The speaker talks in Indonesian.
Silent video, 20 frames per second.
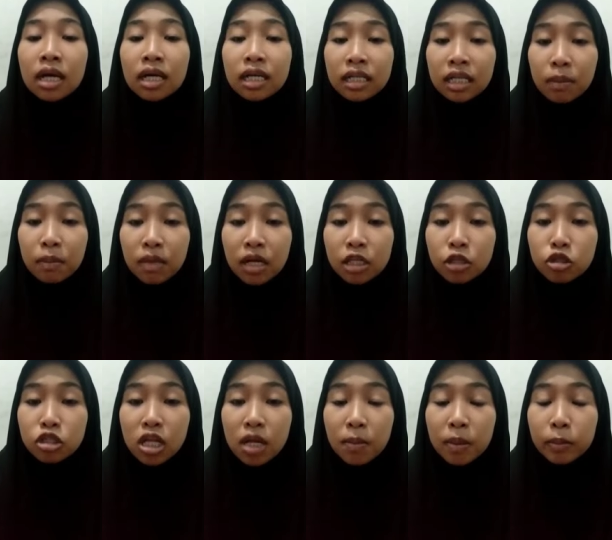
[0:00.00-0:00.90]

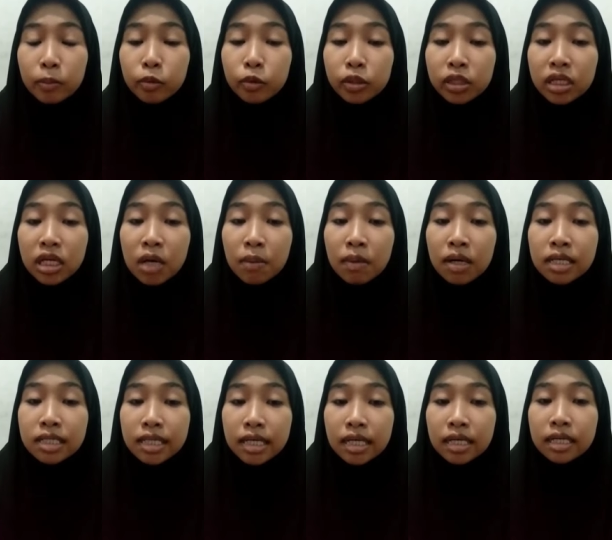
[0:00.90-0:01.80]
683
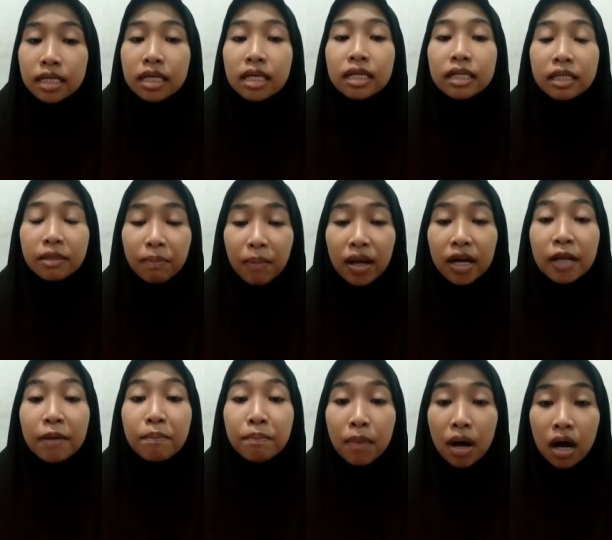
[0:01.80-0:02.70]
Masehi di
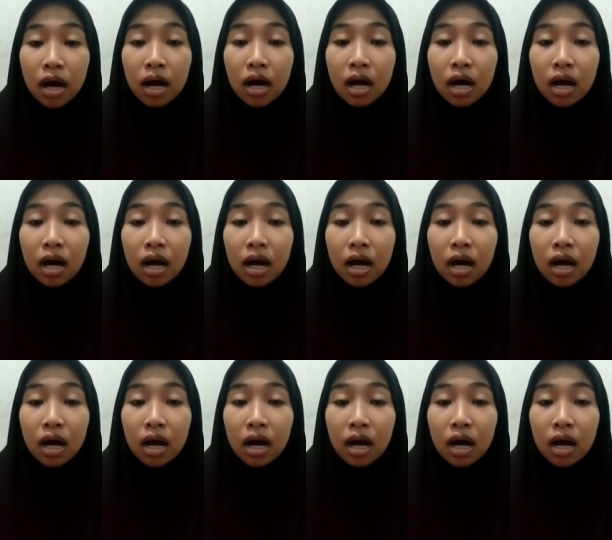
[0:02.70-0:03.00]
Palembang.